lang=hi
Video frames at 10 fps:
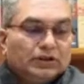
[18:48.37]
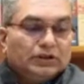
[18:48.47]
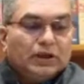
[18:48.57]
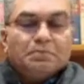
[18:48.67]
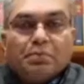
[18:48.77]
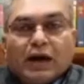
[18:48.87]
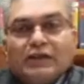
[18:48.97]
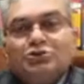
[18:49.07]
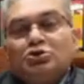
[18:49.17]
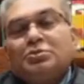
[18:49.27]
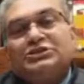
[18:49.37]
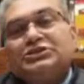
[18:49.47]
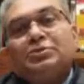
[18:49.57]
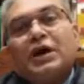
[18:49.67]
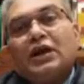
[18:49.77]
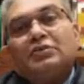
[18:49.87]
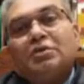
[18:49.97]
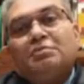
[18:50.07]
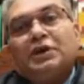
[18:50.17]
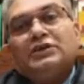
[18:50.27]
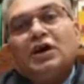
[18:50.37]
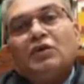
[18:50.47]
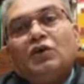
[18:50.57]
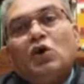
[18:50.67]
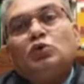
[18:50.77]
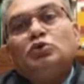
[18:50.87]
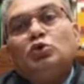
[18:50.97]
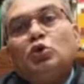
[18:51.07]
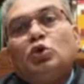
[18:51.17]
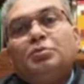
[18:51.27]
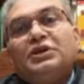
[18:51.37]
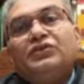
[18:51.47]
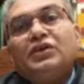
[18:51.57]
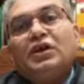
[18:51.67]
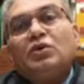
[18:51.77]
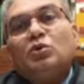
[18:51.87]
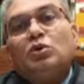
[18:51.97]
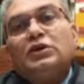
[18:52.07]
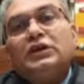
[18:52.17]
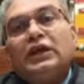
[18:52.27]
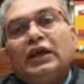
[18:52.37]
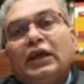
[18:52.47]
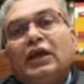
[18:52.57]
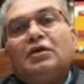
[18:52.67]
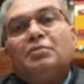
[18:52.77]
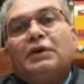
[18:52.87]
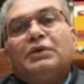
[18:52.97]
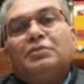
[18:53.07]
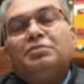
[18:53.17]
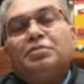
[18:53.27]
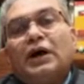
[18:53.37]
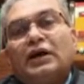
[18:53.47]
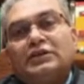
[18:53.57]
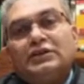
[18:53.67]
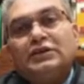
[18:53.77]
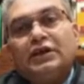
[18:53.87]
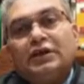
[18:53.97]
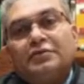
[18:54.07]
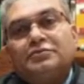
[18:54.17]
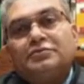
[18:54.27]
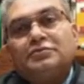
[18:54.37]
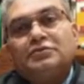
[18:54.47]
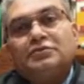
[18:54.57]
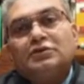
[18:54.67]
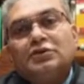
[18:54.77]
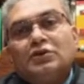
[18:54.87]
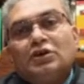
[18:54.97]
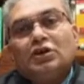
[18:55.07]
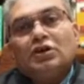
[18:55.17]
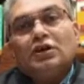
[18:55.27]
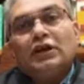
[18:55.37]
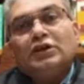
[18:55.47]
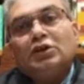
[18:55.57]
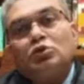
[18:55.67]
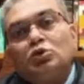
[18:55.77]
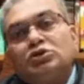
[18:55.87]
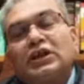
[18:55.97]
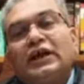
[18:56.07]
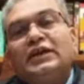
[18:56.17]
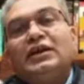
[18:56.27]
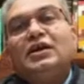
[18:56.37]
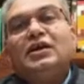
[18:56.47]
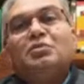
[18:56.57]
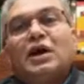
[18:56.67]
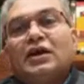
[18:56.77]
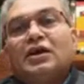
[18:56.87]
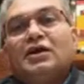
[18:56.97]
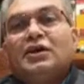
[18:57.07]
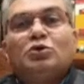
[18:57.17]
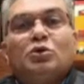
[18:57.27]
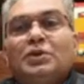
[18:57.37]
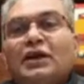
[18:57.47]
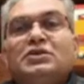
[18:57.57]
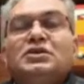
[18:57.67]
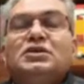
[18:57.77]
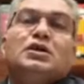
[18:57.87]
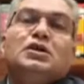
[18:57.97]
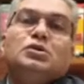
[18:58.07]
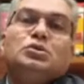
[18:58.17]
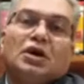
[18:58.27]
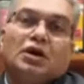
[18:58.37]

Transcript: के बाद जो बच्चे भारत में पैदा हुए उन दोनों में से कोई एक माँ बाप भारतीय है लेकिन दूसरा इलीगल माइग्रेंट है तो भारतीय नहीं होगा